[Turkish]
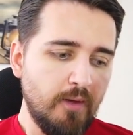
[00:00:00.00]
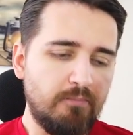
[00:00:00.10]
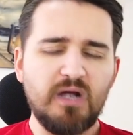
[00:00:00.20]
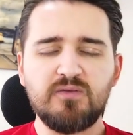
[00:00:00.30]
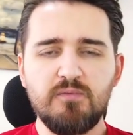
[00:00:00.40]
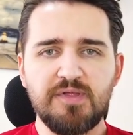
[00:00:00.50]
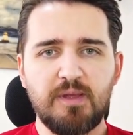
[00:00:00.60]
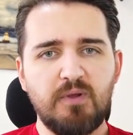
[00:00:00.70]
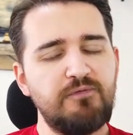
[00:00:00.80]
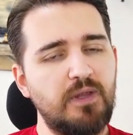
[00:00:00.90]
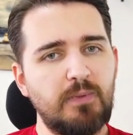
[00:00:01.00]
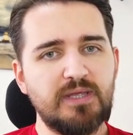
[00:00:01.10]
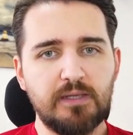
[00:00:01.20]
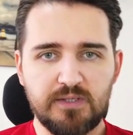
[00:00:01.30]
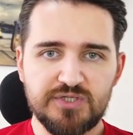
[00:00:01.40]
Baktığımız zaman firma
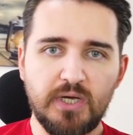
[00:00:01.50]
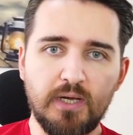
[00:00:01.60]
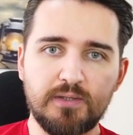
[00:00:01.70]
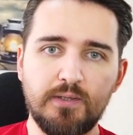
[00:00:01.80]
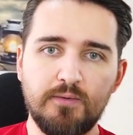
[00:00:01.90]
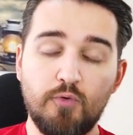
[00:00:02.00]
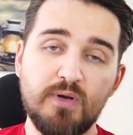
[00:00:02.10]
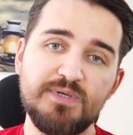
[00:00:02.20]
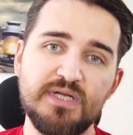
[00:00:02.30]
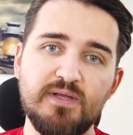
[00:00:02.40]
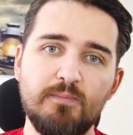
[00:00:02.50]
kendince haklı. Ona bir şey